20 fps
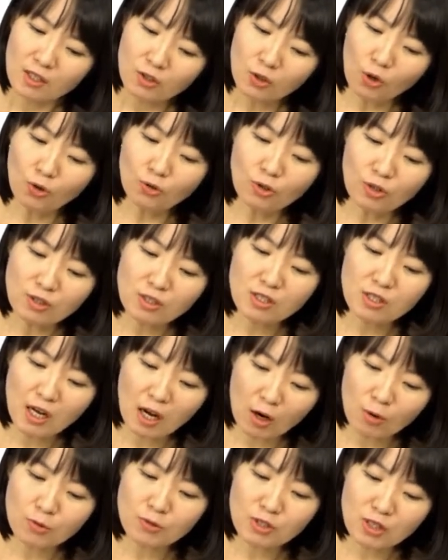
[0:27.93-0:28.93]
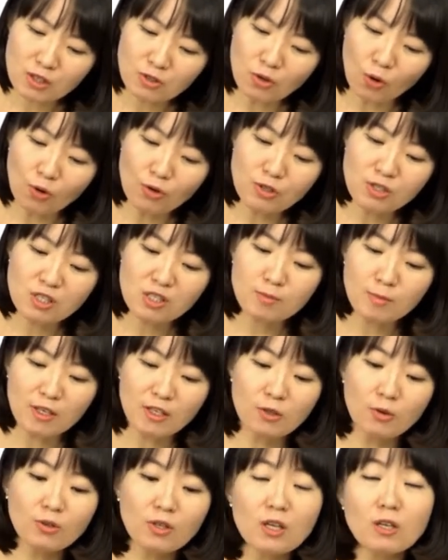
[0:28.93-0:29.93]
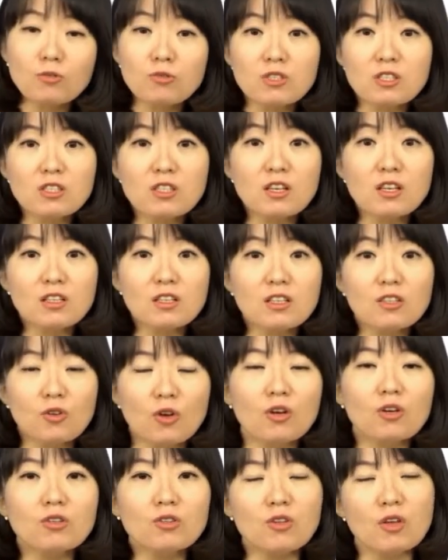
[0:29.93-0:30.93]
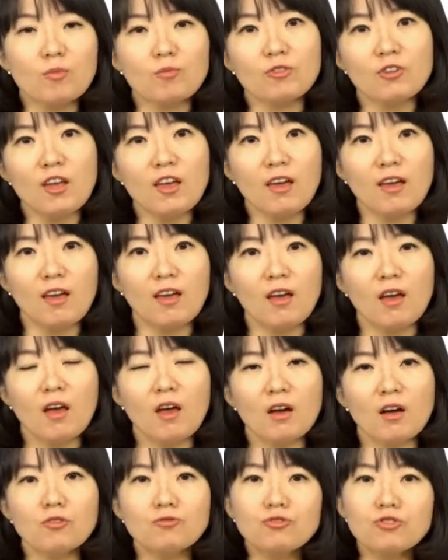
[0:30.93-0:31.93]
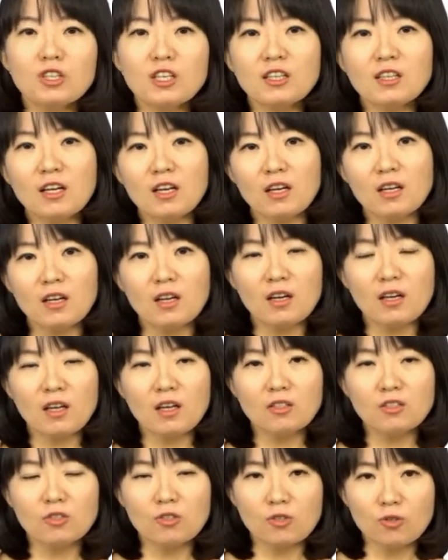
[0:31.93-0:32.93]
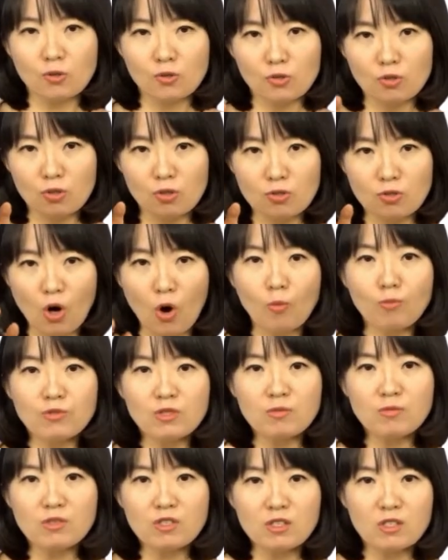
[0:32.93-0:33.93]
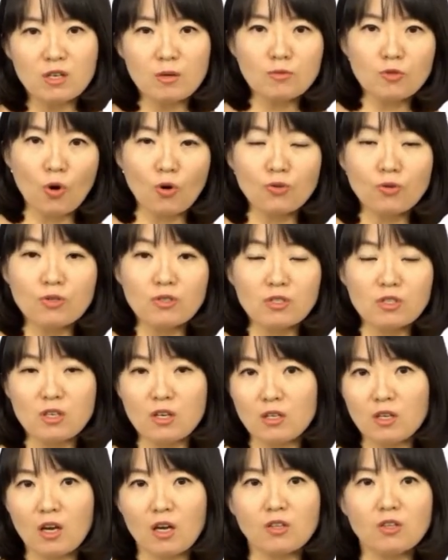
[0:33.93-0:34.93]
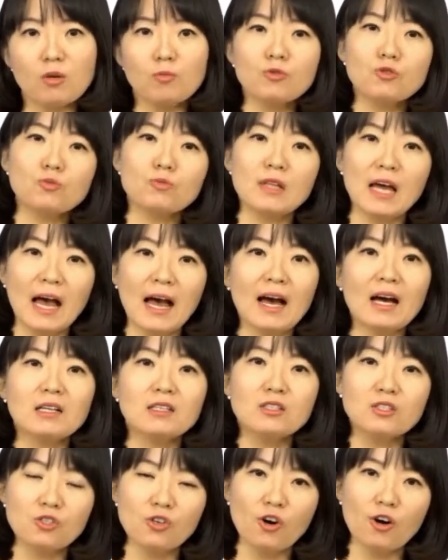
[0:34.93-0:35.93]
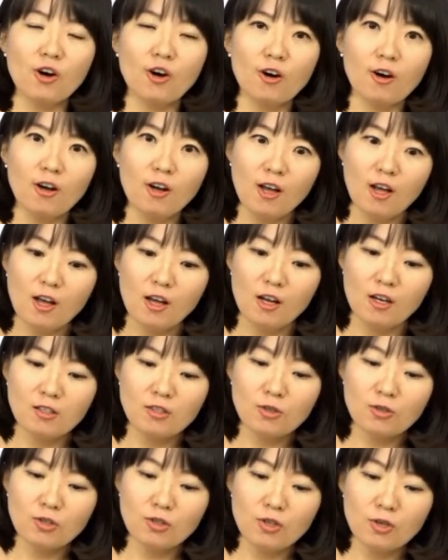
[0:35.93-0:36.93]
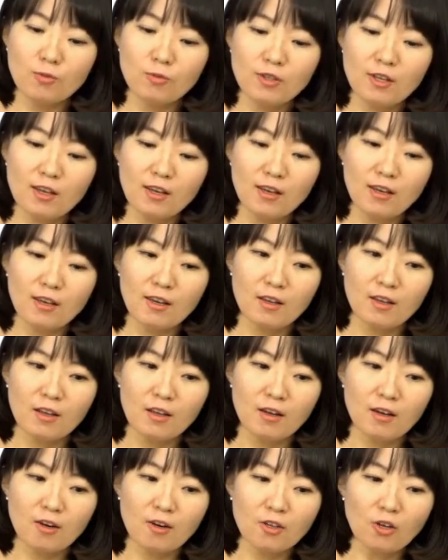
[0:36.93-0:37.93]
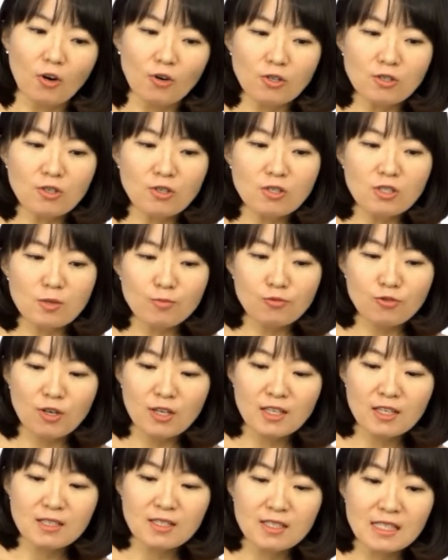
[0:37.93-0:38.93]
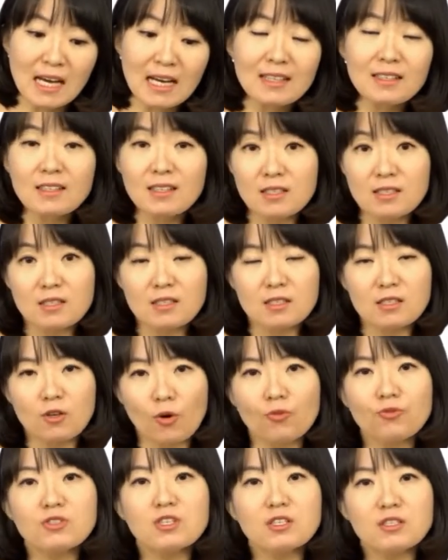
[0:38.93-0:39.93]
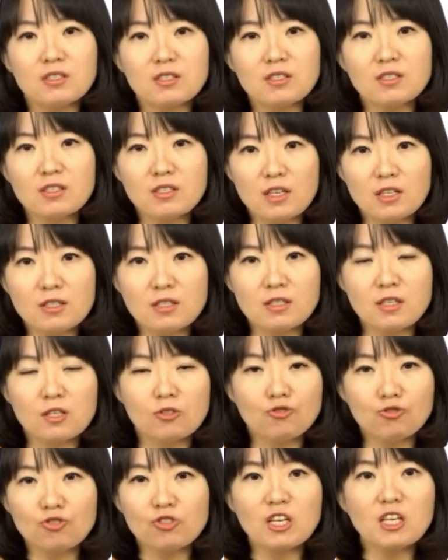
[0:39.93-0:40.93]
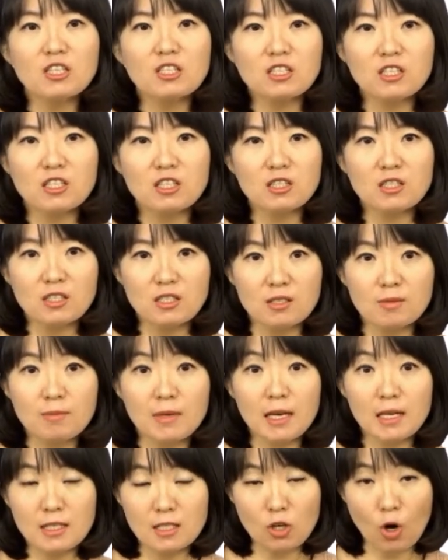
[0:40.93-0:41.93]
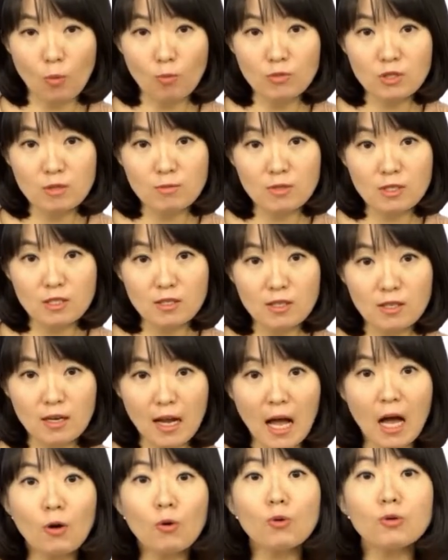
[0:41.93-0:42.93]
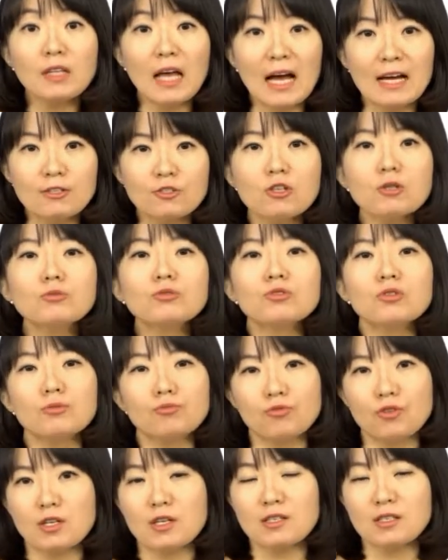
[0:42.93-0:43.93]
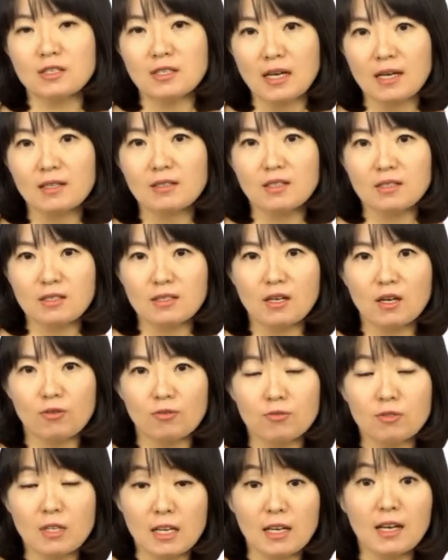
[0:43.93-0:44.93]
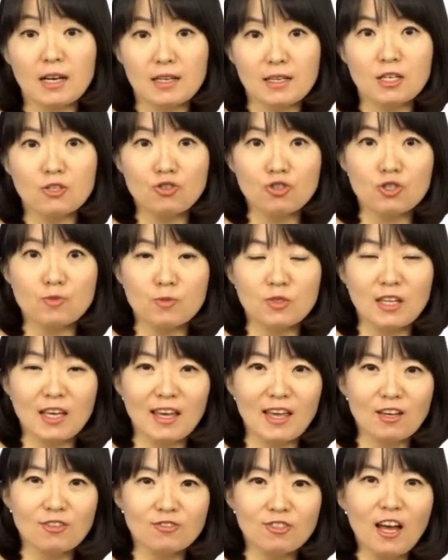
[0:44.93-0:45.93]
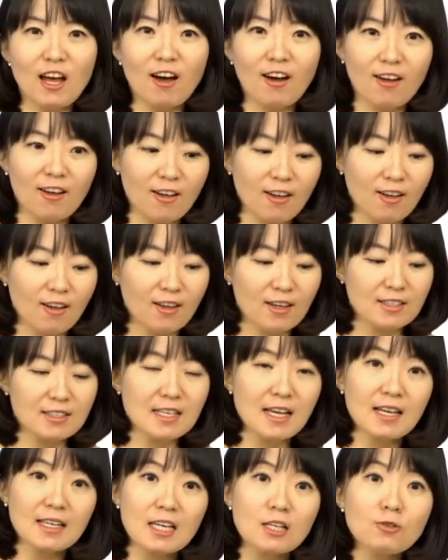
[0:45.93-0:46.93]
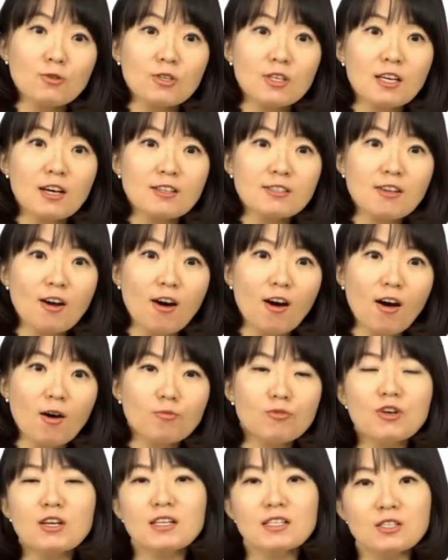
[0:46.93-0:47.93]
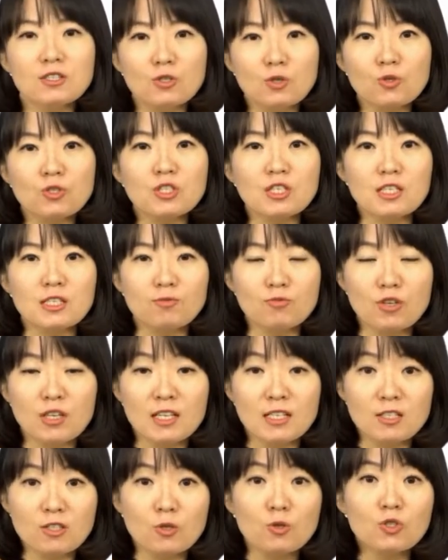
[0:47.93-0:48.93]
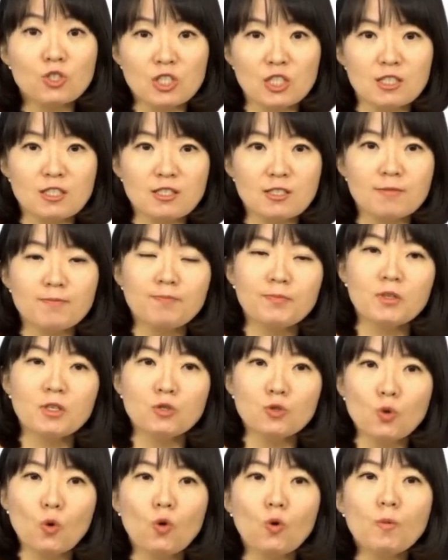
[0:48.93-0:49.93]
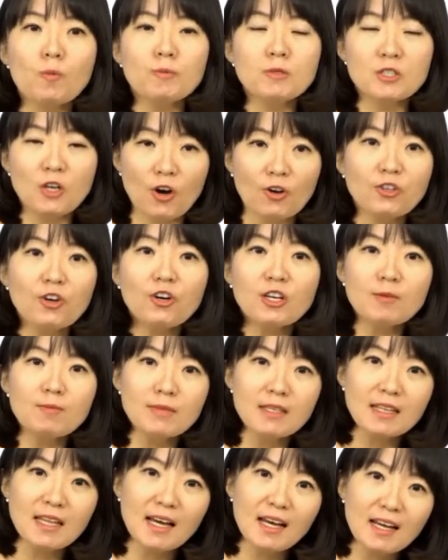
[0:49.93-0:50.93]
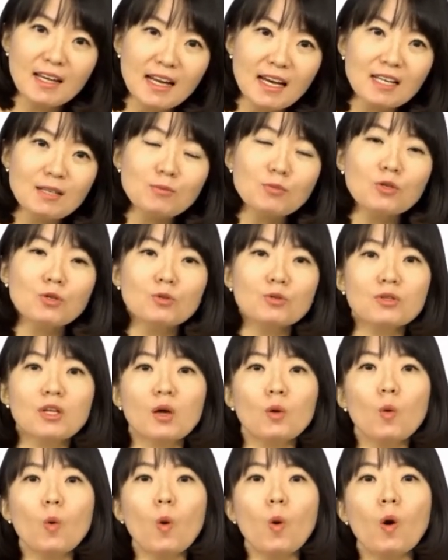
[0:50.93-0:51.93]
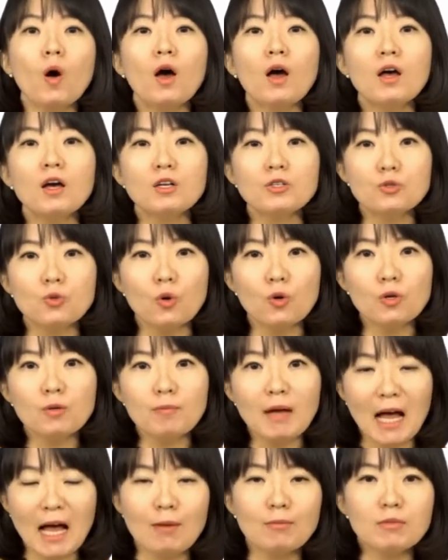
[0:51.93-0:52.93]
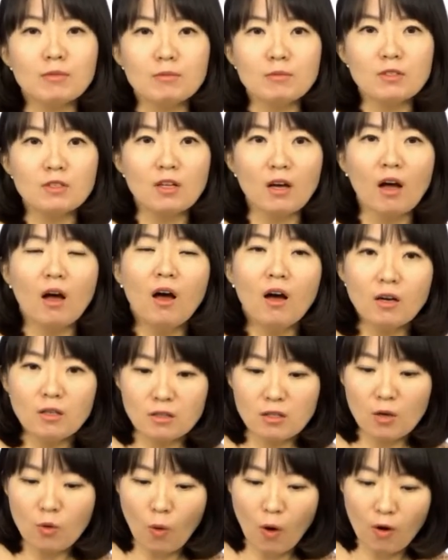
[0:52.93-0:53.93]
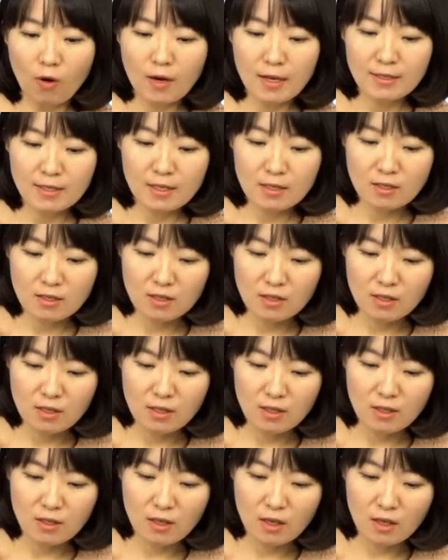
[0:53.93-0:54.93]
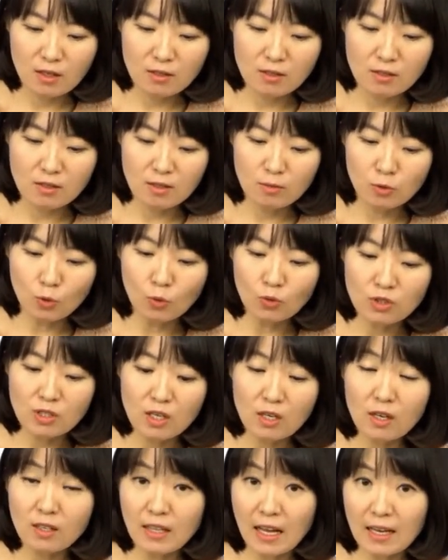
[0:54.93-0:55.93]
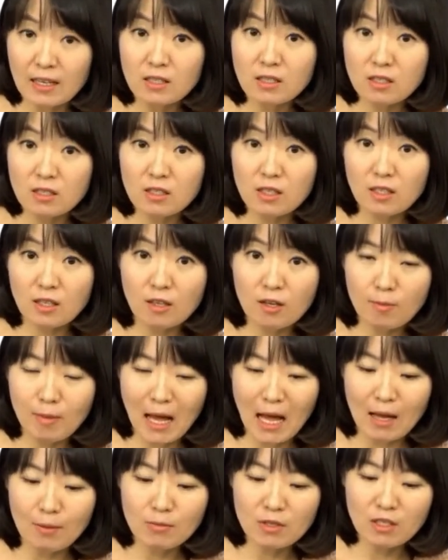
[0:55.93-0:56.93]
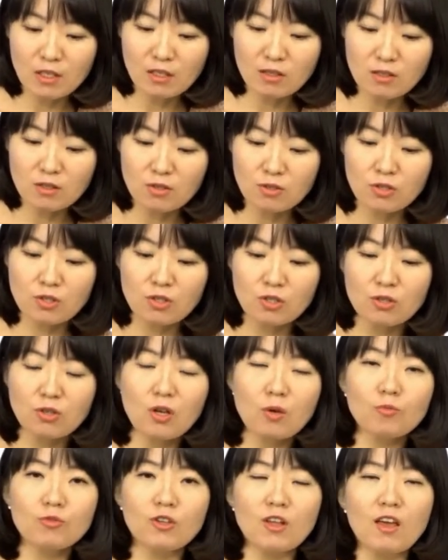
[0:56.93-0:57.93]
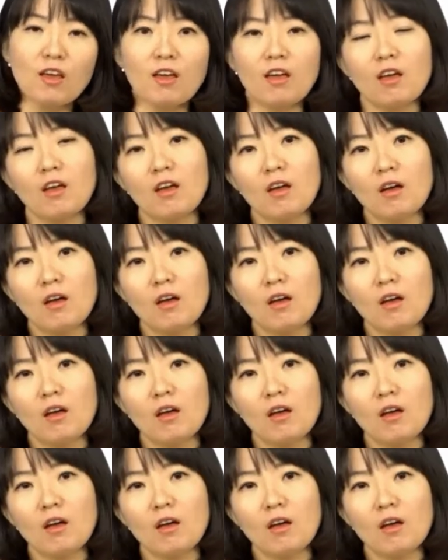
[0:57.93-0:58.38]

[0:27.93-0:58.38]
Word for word: 여덟 시 아홉 시한열시막 이렇게도 시작이 되기 때문에 그러니까 우리나라의 그런 어떤 점심 시간, 저녁 시간 개념이 좀 다르죠. 그렇기 때문에 어 여기서 이제 부에나스타르데스를 언제 쓰느냐 했을 때 두세 시쯤에 이제 점심 식사를 하고 나서부터 부에나스타르데스라고 생각을 해 주시면 되겠고요. 자, 계속 이어서 부에나스 노치스, 부에나스 노치스. 좋은 저녁입니다 라는 표현도 되고 좋은 밤입니다. 근데 원래 사실 이게 지금 노체가 나이시잖아요. 밤이라는 뜻이기 때문에